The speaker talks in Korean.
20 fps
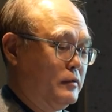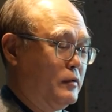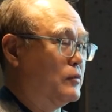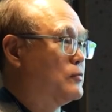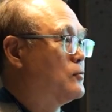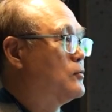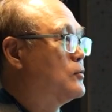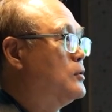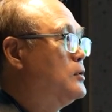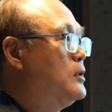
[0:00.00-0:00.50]

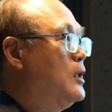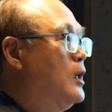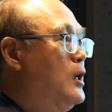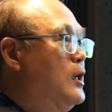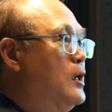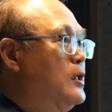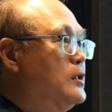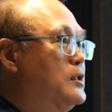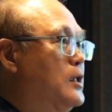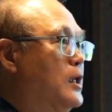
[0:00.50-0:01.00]
결국은
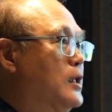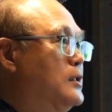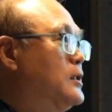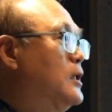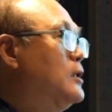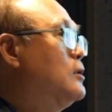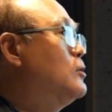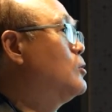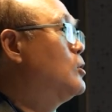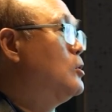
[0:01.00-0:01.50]

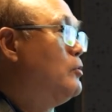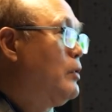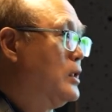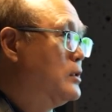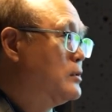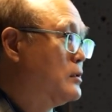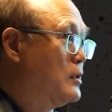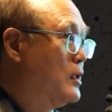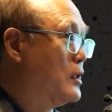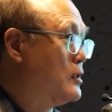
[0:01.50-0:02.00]
재사용을
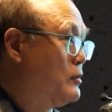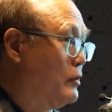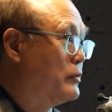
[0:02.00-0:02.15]
활성화를